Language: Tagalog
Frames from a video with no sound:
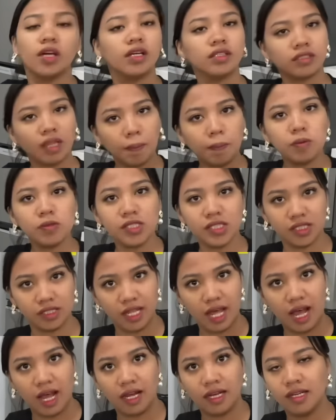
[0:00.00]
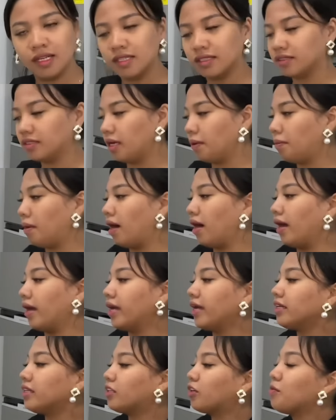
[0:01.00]
Tapos na, ba diba?
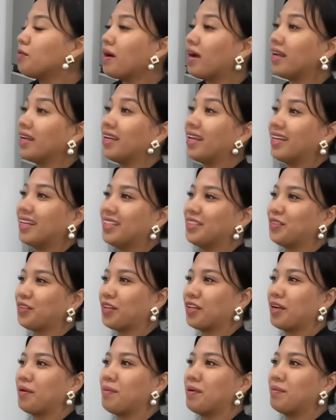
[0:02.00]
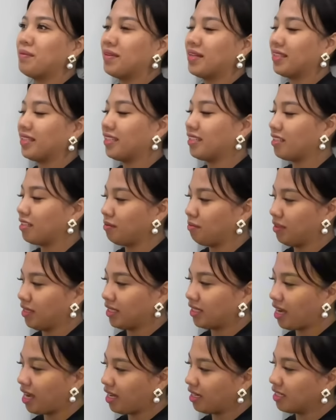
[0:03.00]
And kung maalala nyo, kagabi may natira
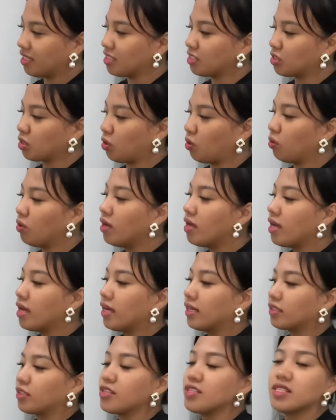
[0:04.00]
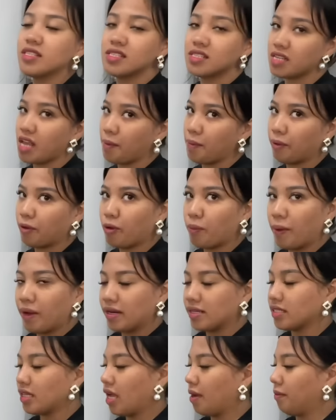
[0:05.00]
kaming kanin. So, yung sinasabi ko
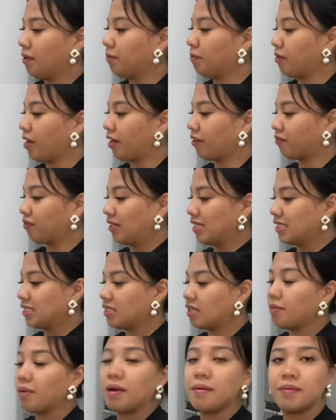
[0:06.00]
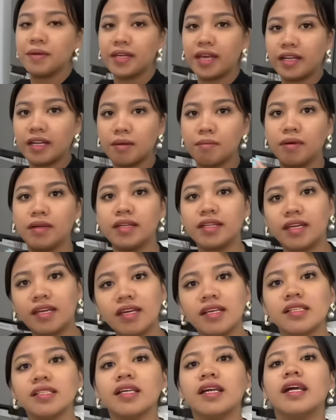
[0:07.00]
para sa aming breakfast na mamaya naman
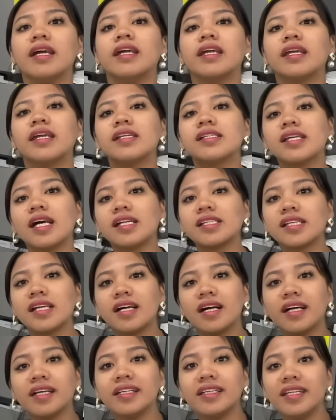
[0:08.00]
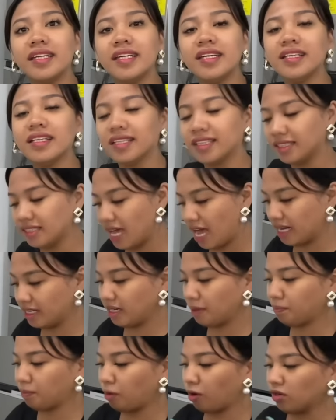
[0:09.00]
is isasangag ni
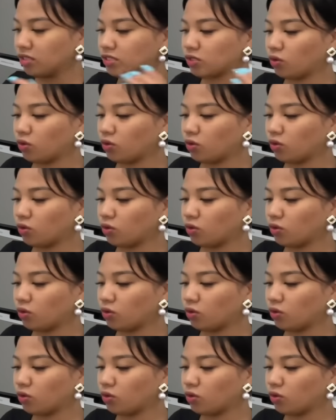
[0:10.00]
Daddy Paul.